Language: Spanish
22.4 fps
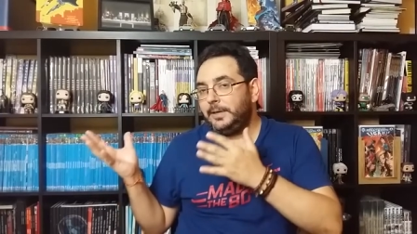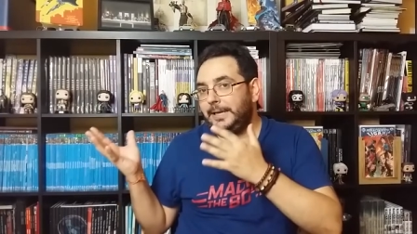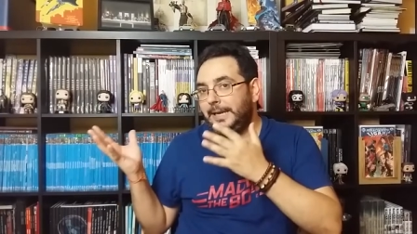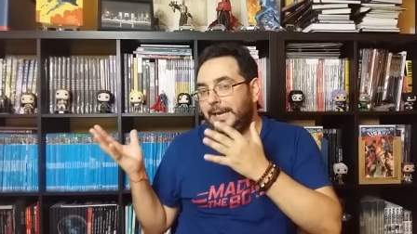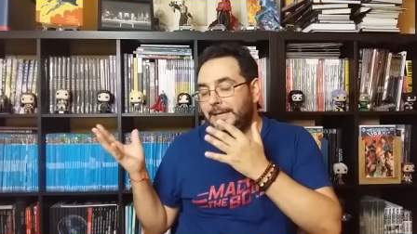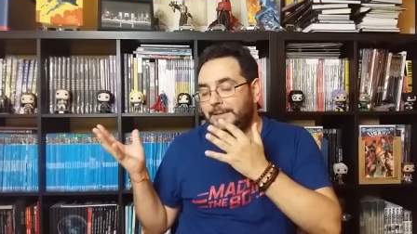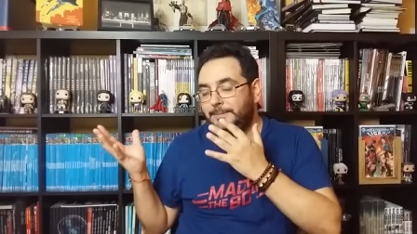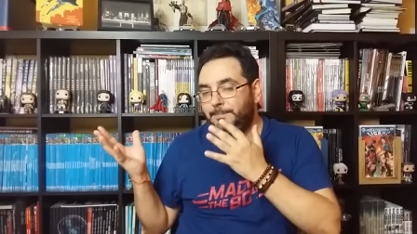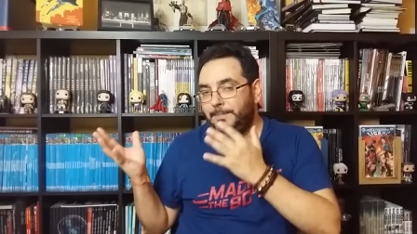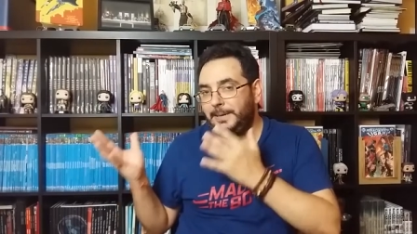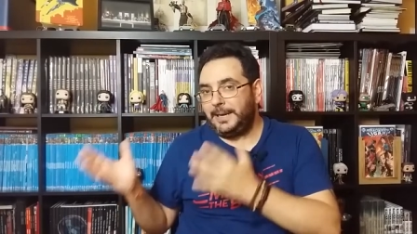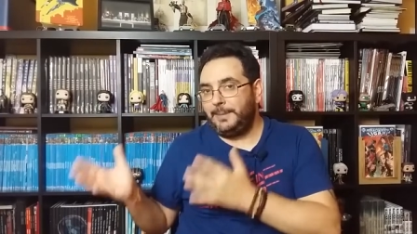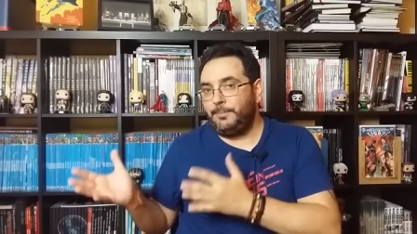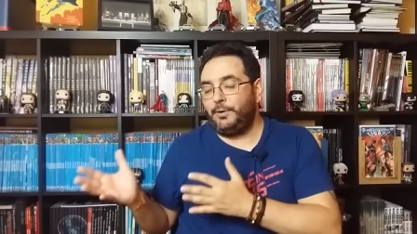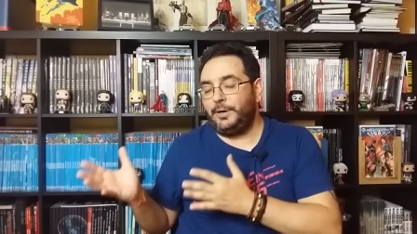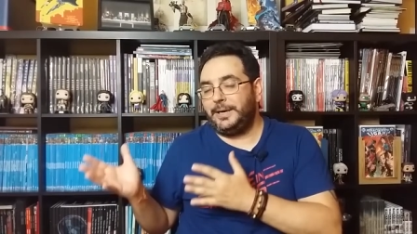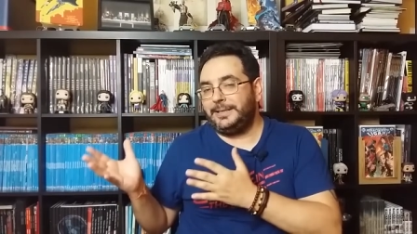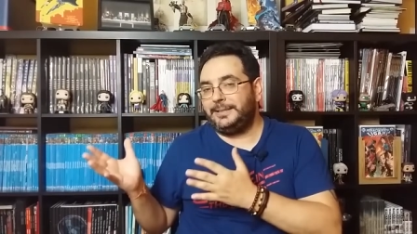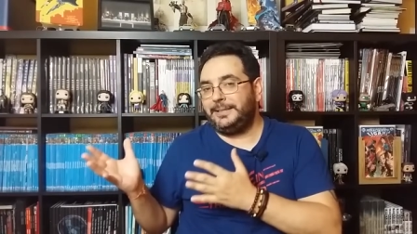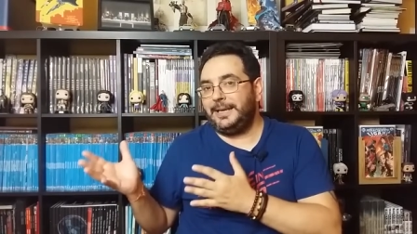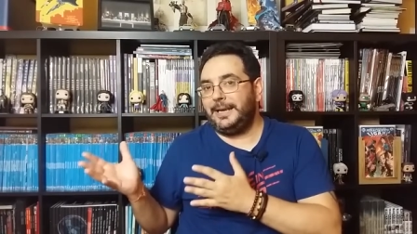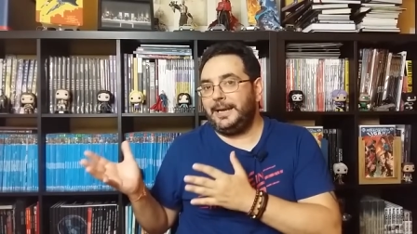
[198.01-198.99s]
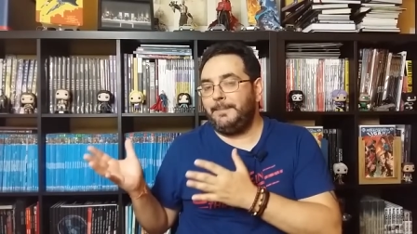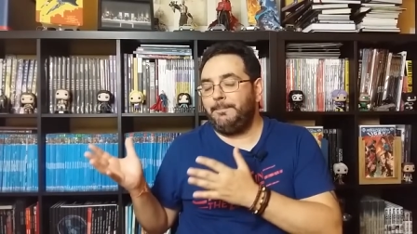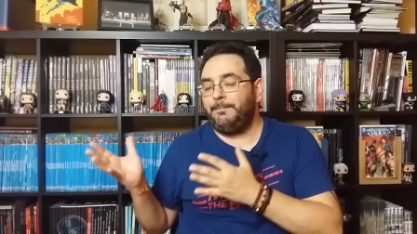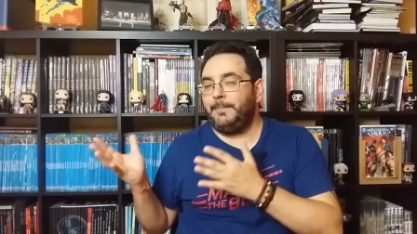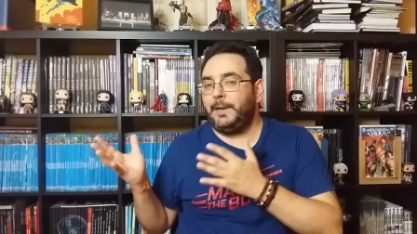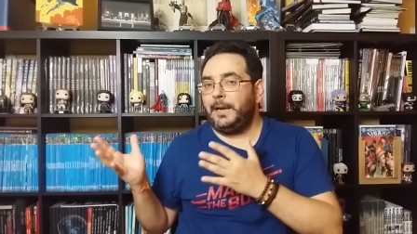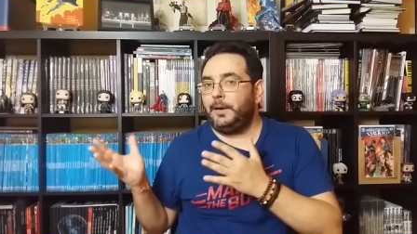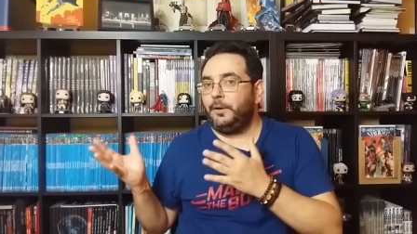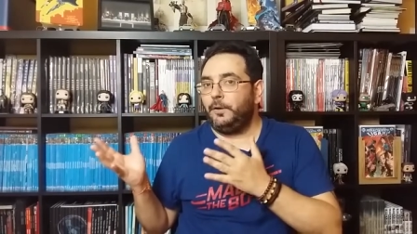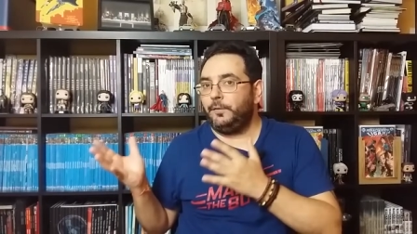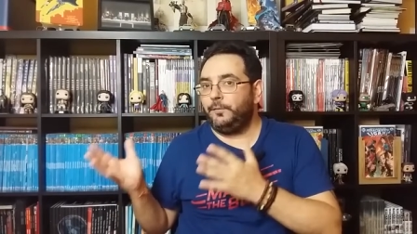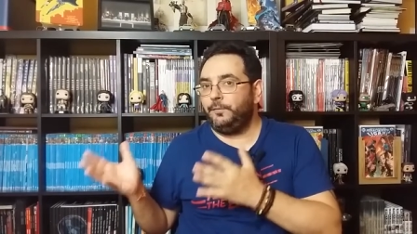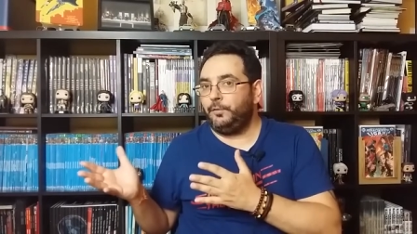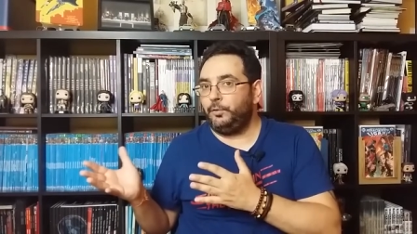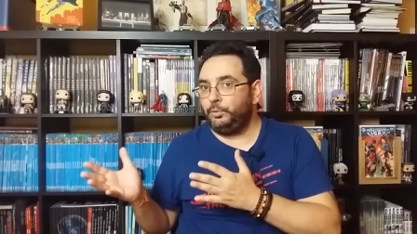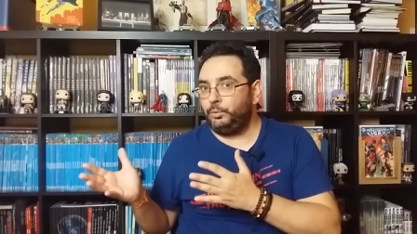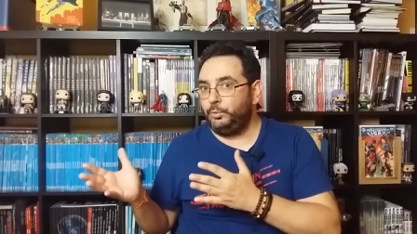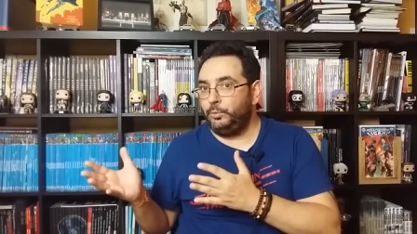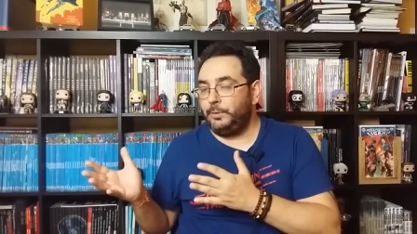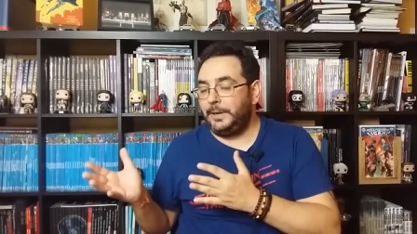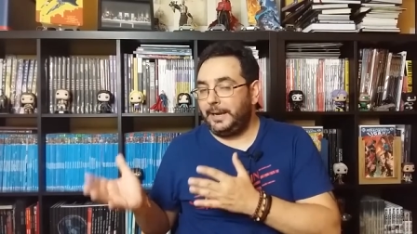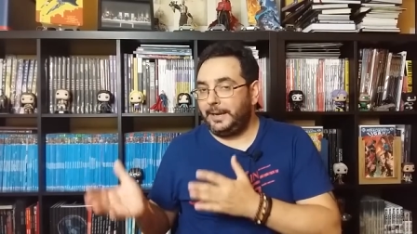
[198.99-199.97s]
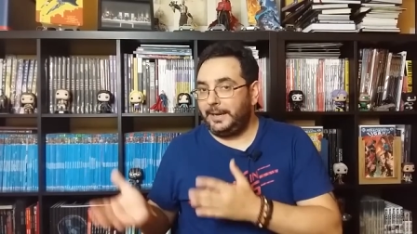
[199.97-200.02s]
que esperemos que tengan mejor
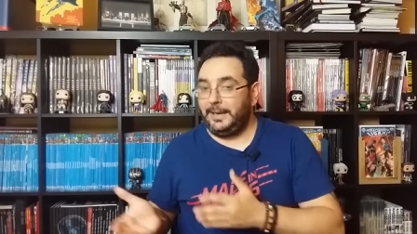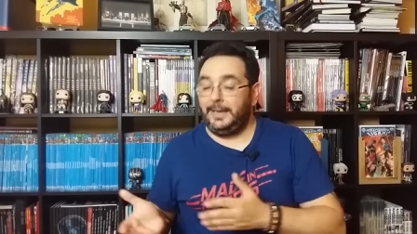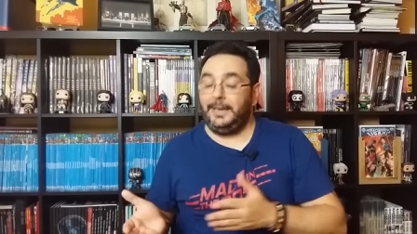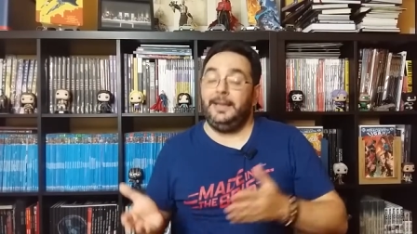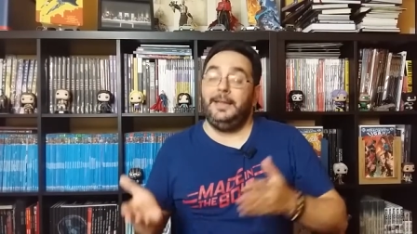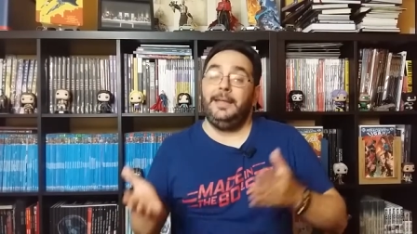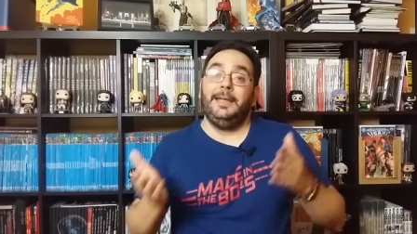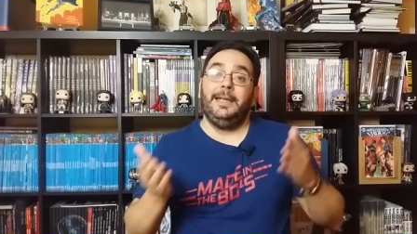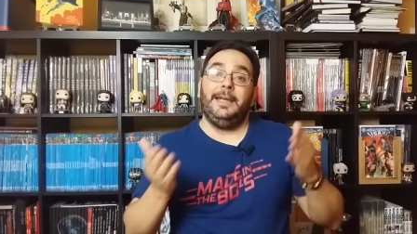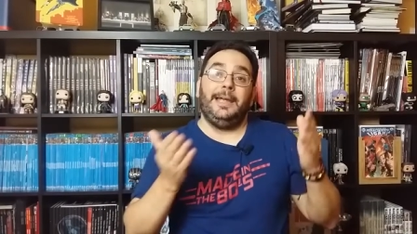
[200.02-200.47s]
fortuna que